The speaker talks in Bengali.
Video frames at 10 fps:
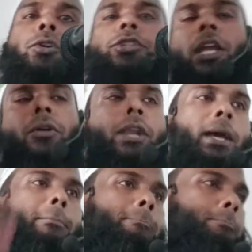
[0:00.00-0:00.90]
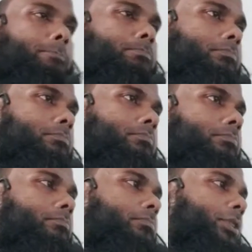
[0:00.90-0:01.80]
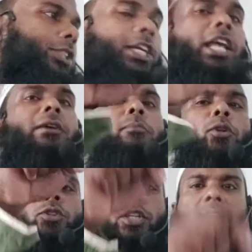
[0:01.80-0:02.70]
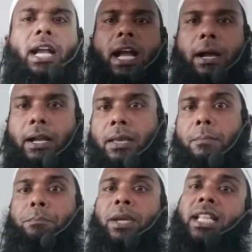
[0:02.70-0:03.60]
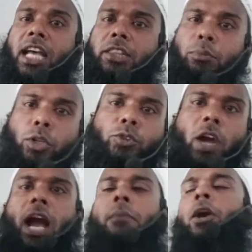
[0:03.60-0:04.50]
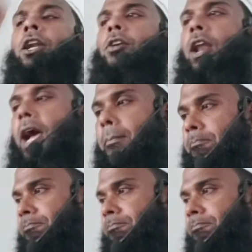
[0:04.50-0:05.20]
ঘোষণা করা শিরিক মুক্ত থাকা বিদাত মুক্ত আমল করা